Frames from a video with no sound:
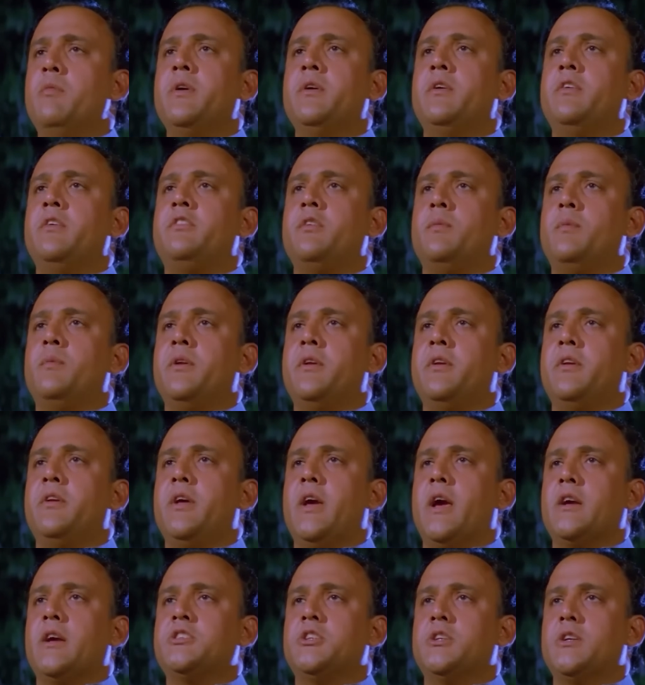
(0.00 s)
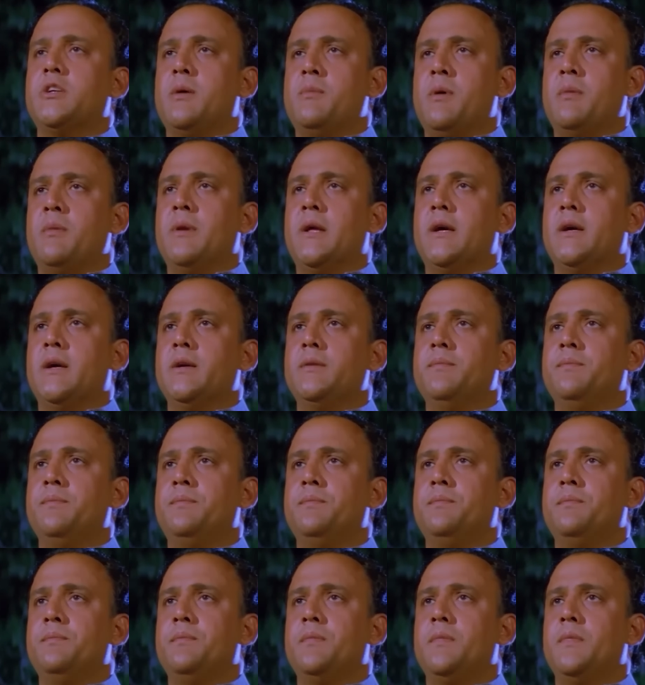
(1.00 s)
गवर्नमेंट डिसिप्लिनरी एक्शन का मामला है
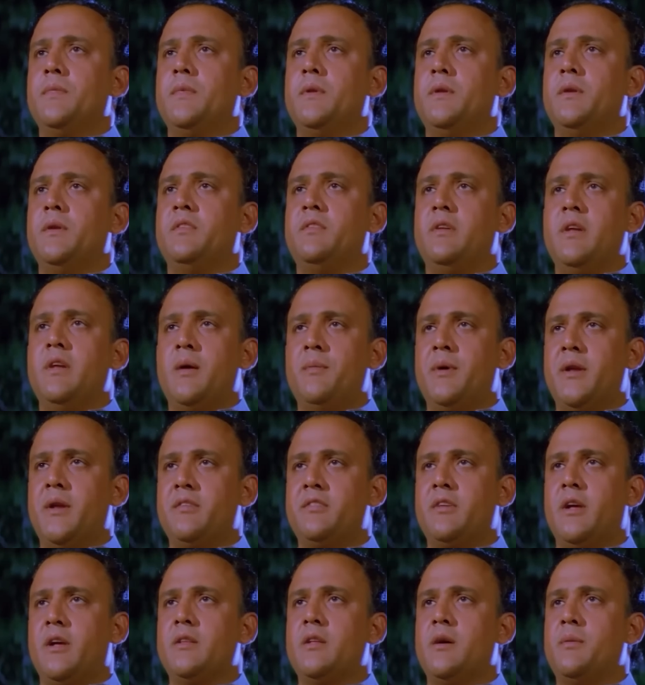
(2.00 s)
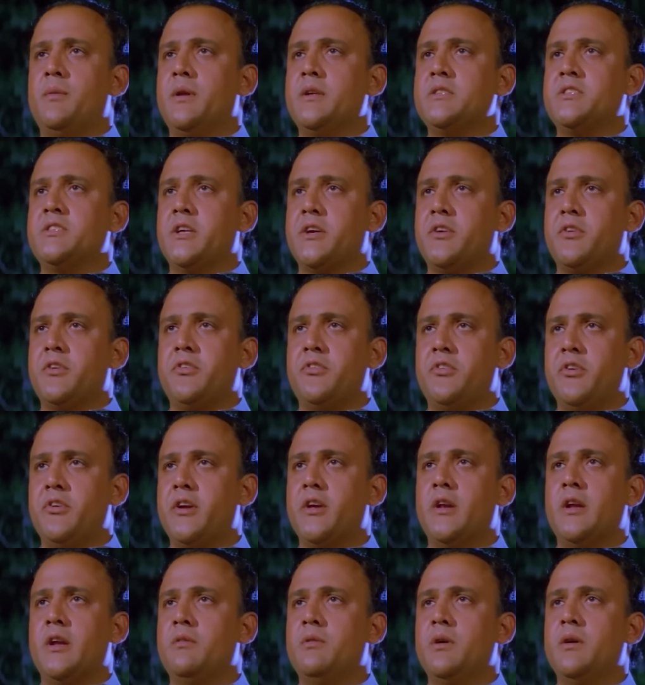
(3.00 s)
इसलिए हमारे साथ हमारे
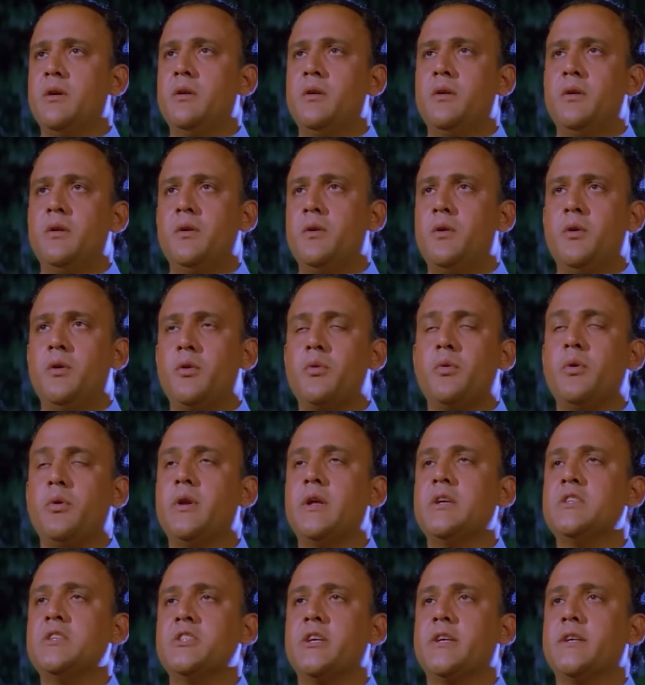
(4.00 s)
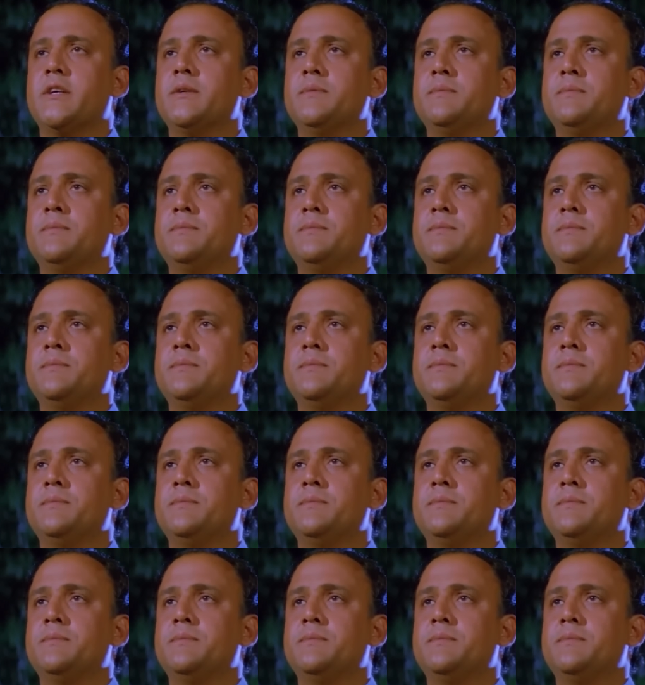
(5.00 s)
सेक्रेटरी के अलावा और कोई नहीं